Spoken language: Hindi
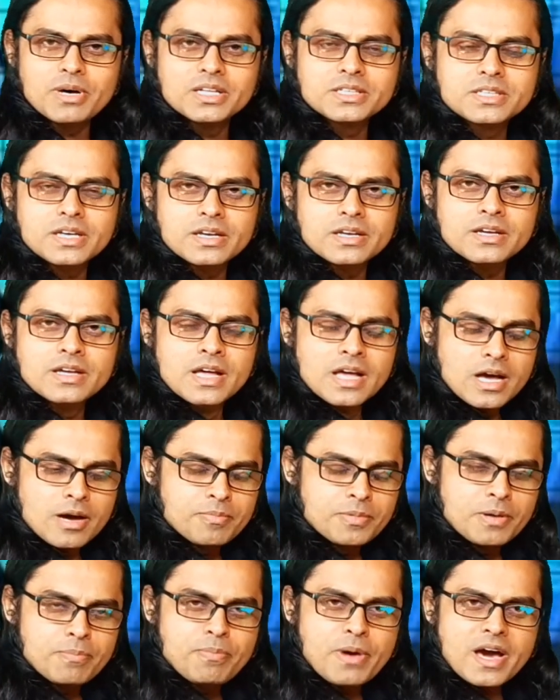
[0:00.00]
बात करें
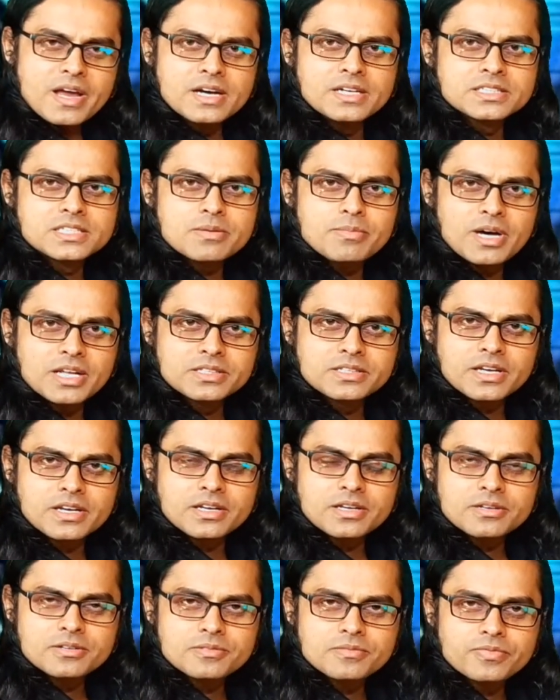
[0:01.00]
अपने पेरेंट्स से बात
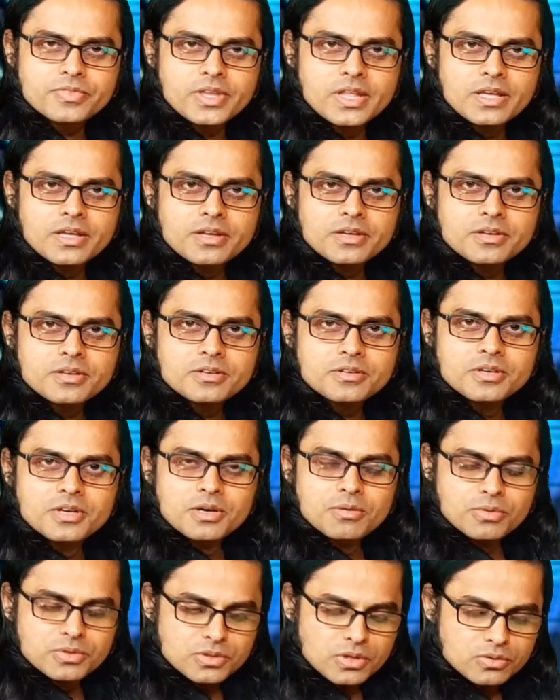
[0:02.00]
करें
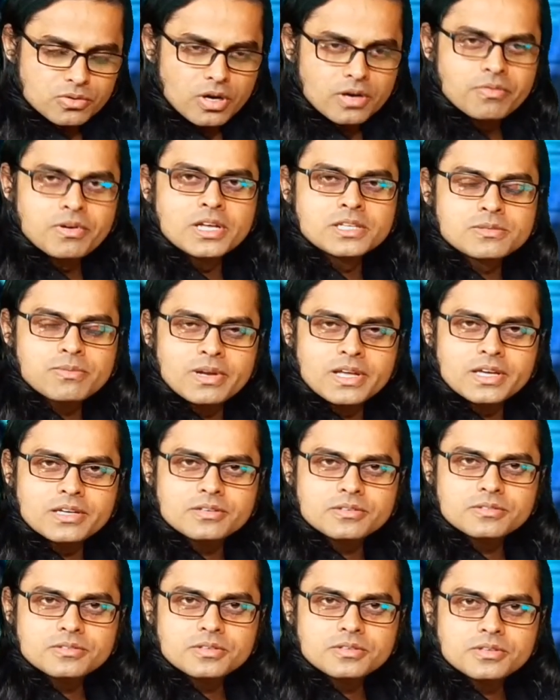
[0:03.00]
उनको कॉन्फ्रेंस लें
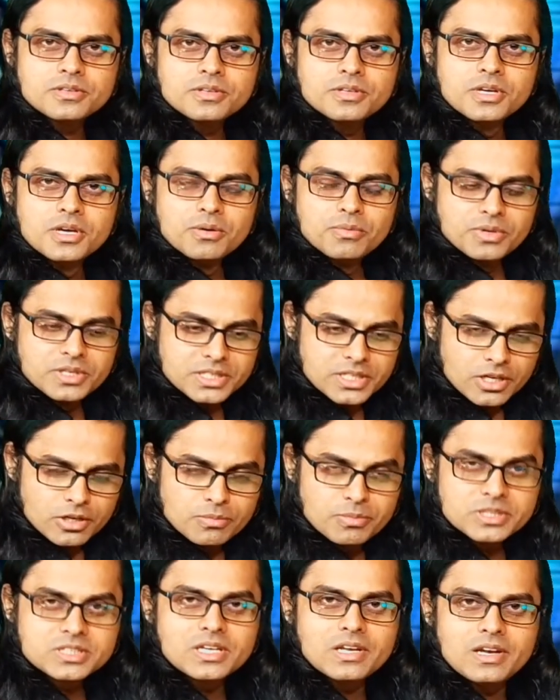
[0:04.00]
उनकी
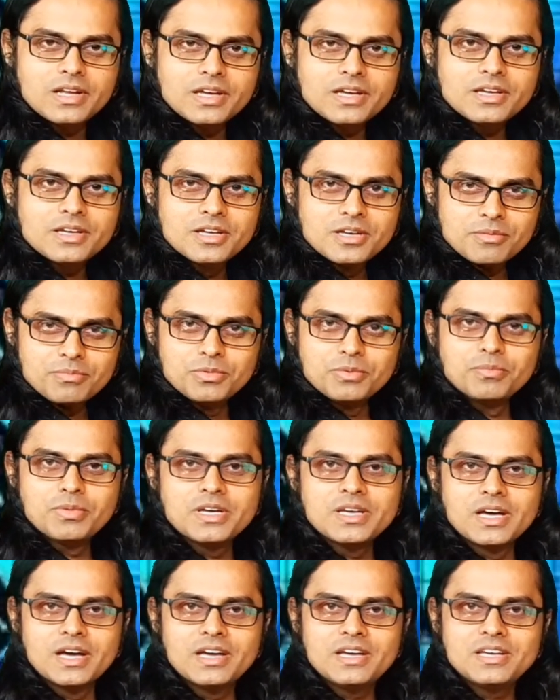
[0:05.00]
अनुमति लें
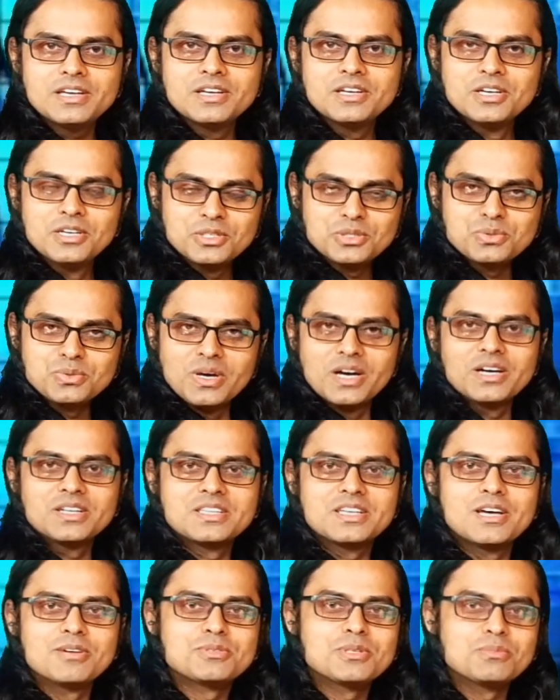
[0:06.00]
मुंबई आएँ
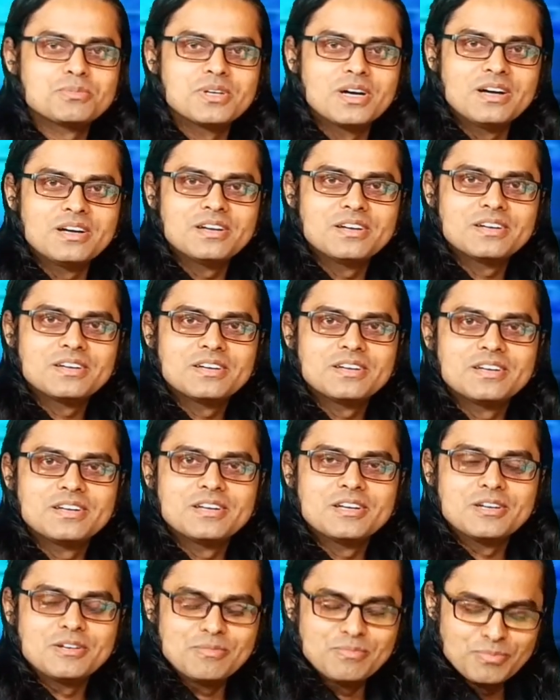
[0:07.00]
स्वागत है आप सबका
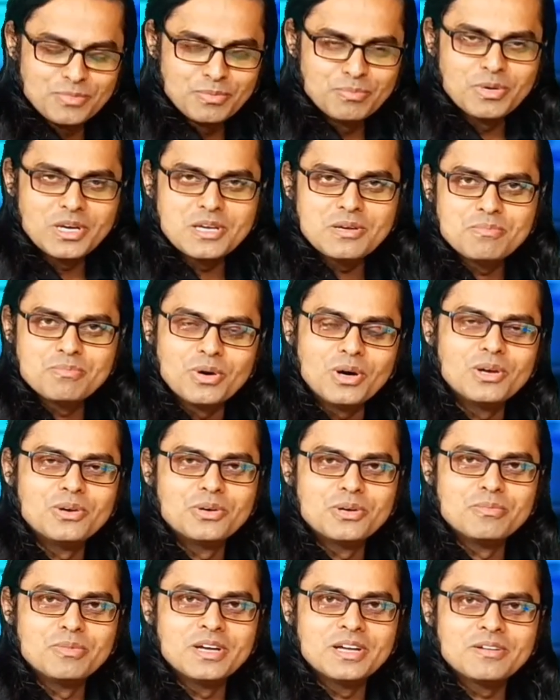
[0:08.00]
मुंबई
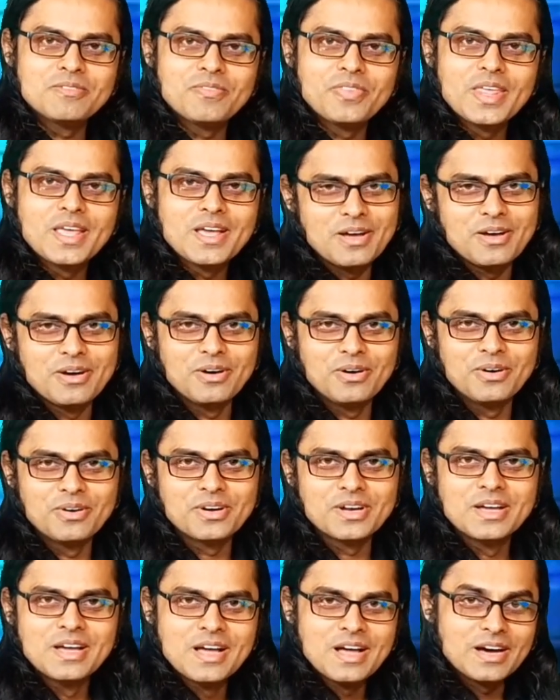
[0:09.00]
बॉलीवुड में
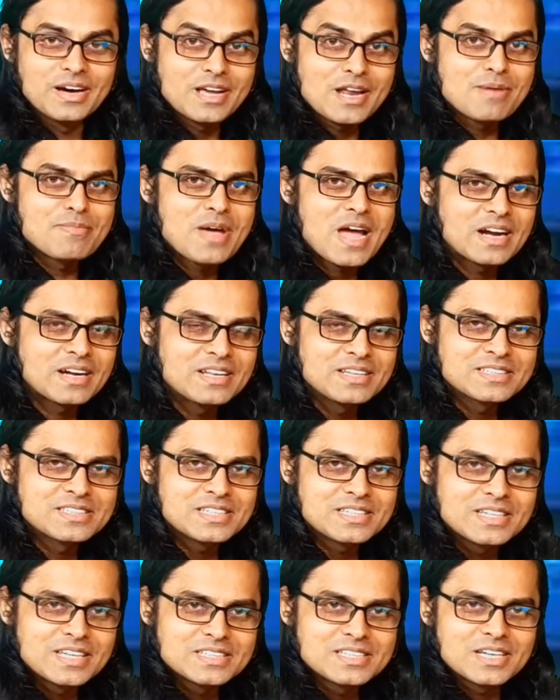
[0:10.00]
और अगर आप एक्टिंग
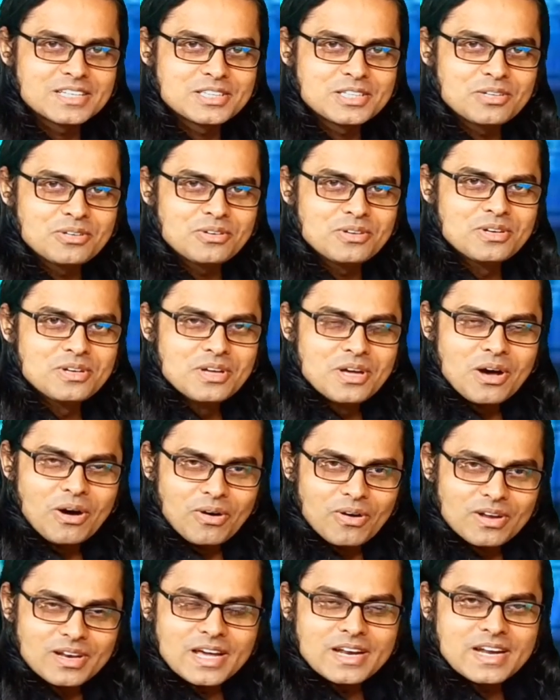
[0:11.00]
सीखना चाहते हो
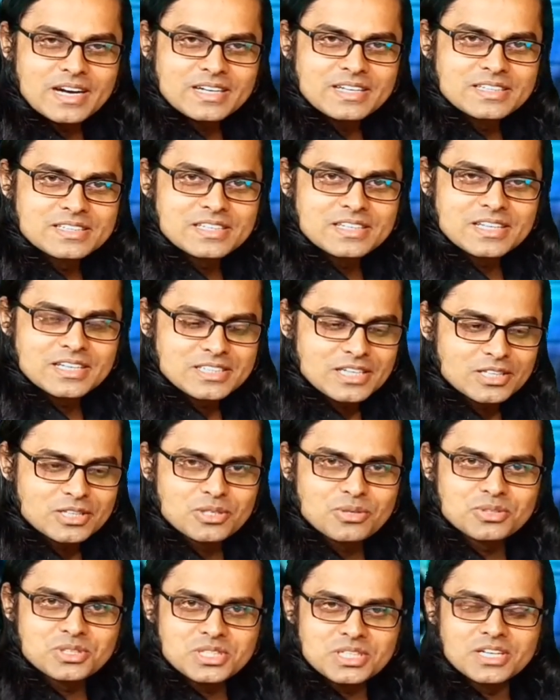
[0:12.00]
ऑनलाइन एक्टिंग सीखना चाहते
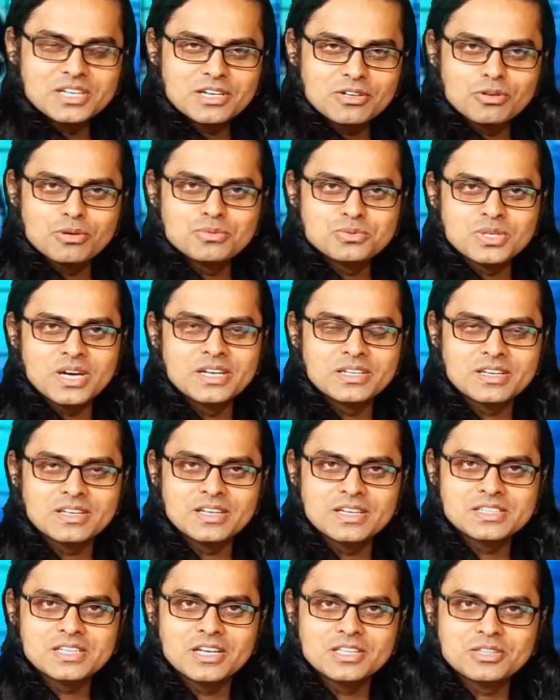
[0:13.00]
हो थिएटर ग्रुप ज्वाइन
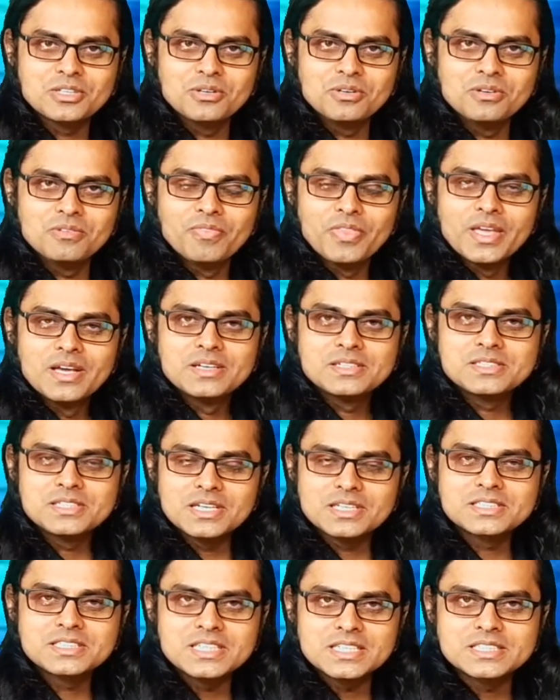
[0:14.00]
करना चाहते हो
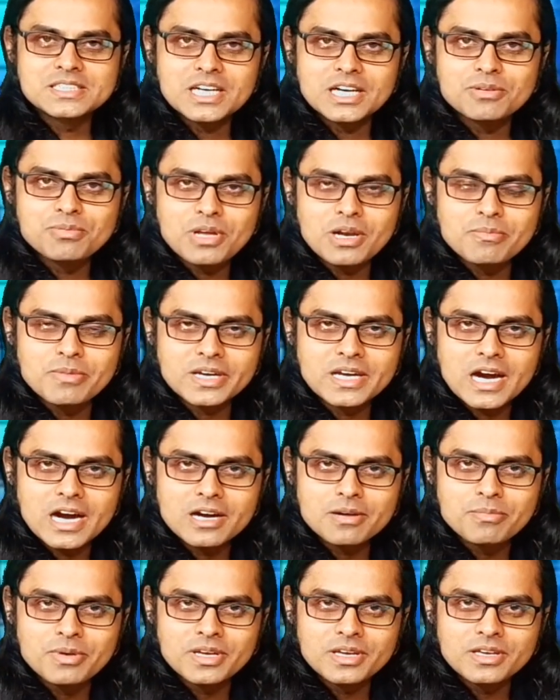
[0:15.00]
सक्सेस गेट फिल्म
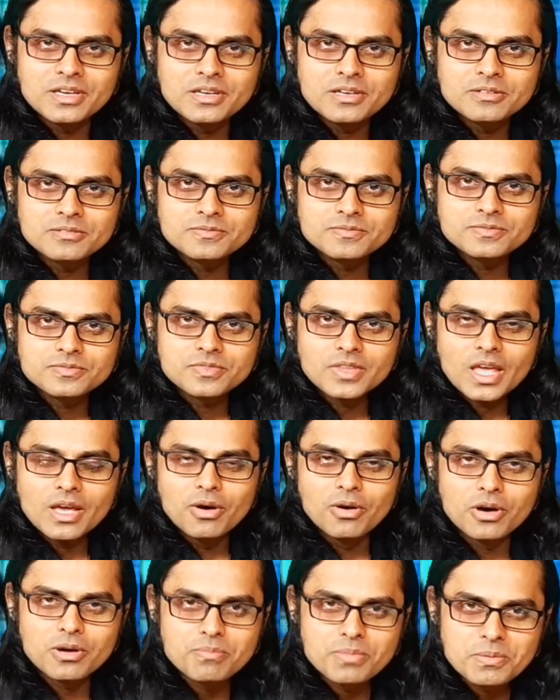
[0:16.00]
अकेडमी
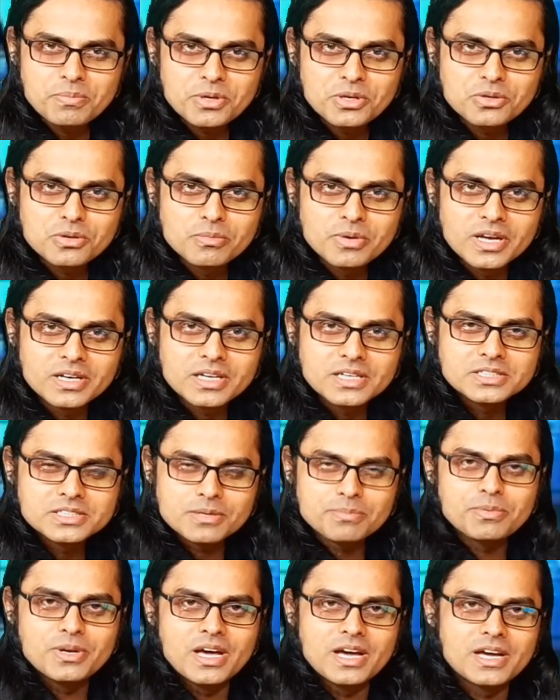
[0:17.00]
और विपिन कुमार का
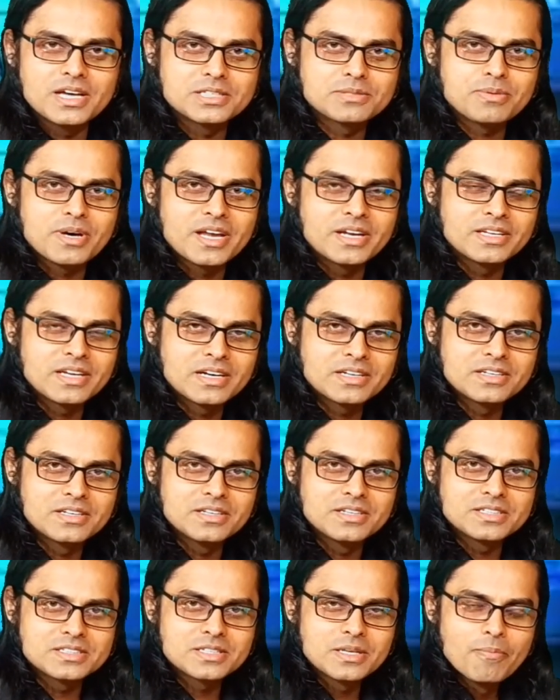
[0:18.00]
सपना है एस्पायरिंग
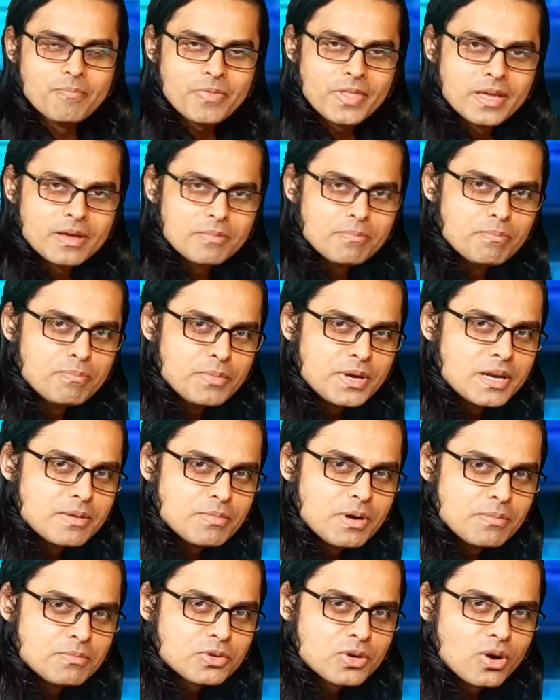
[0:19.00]
एक्टर्स
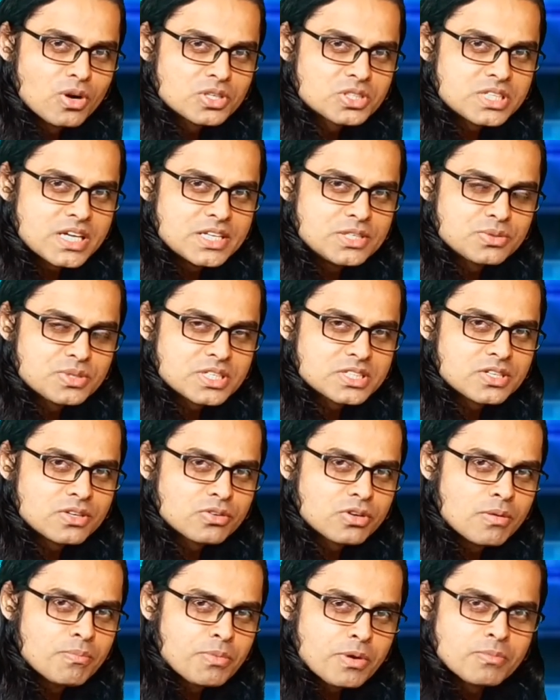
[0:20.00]
मिनिमम कॉस्ट एजुकेशन
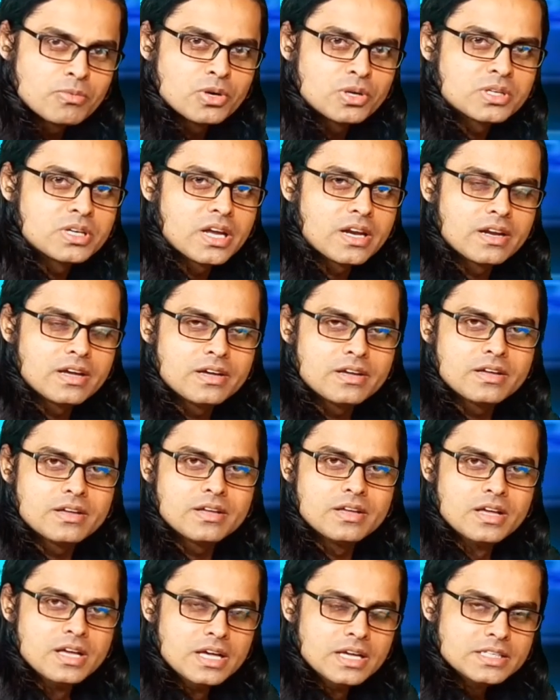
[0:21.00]
को हम प्रमोट कर रहे हैं
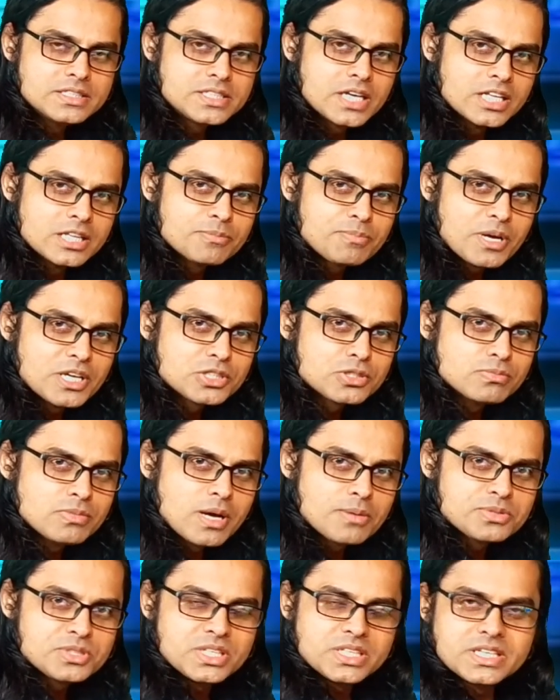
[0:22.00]
चंद पैसों में
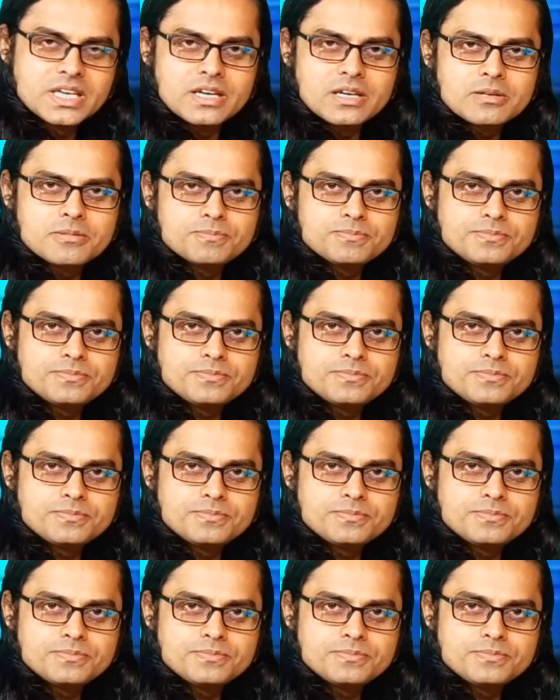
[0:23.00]
आप सीखें